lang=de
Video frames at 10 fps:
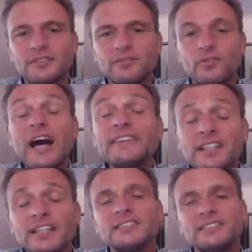
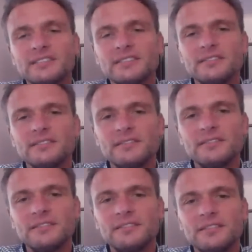woanders
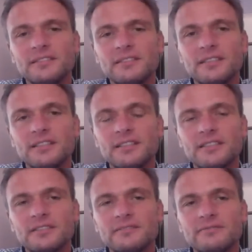
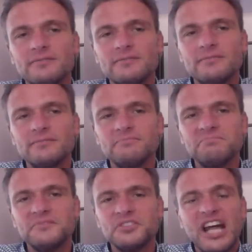eine
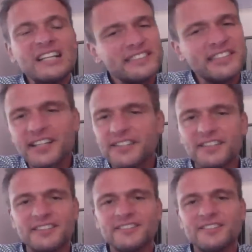
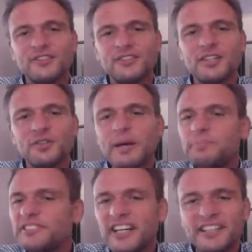Startseite oder eine
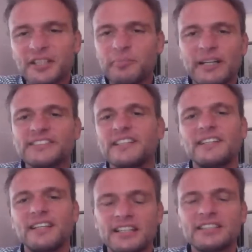Webseite gebastelt
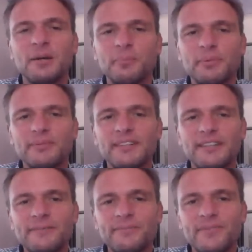gekriegt habe
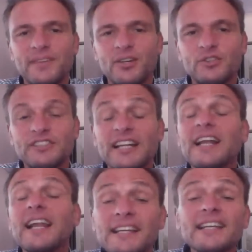und dann
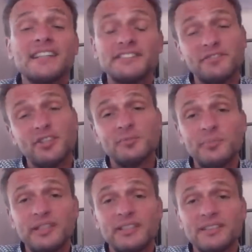allein gelassen worden
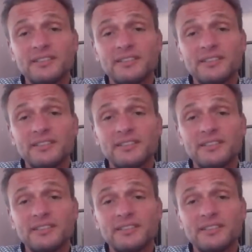bin.